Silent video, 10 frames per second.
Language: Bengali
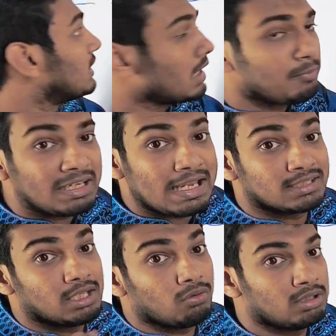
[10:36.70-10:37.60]
যে যেটা আমি
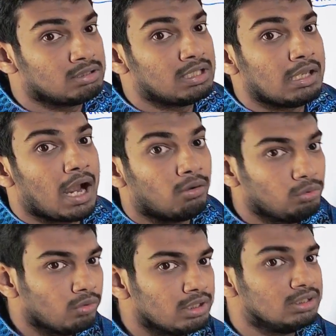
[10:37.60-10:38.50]
ক্যান্সেল করে দিচ্ছি
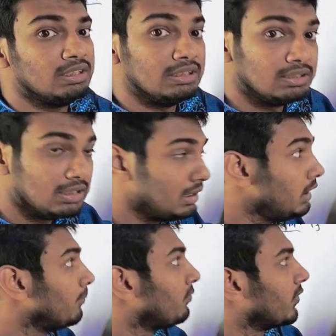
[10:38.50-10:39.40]
আউট করে দিচ্ছি সি
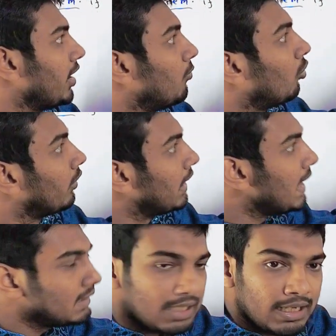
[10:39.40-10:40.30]
এবং
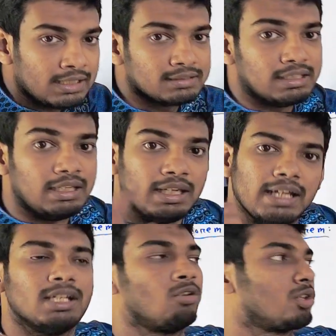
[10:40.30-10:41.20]
এই যে এন আছে
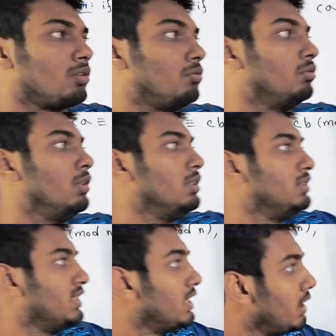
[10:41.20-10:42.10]
এদের গসাগু
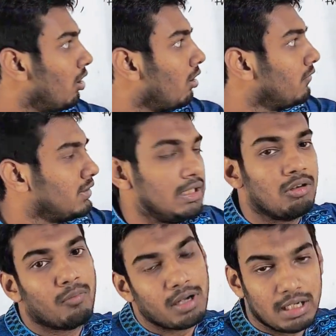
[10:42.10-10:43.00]
জিসিডি অফ সি
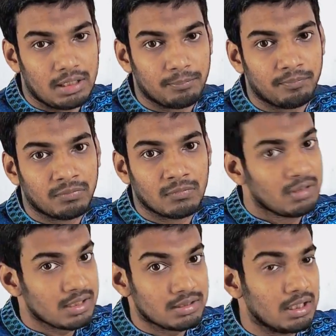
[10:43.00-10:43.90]
কমা এন
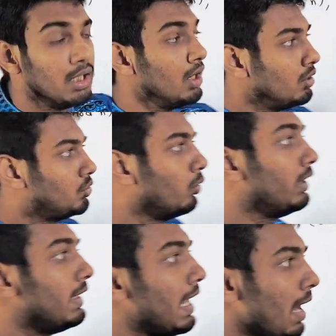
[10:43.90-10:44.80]
ঠিক আছে
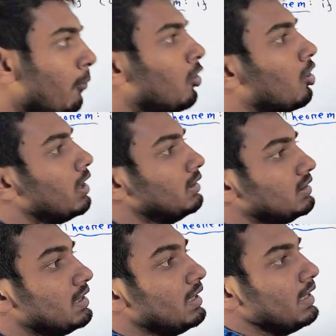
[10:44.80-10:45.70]
যদি এমন হয়
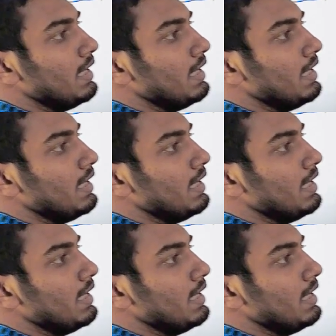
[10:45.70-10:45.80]
যে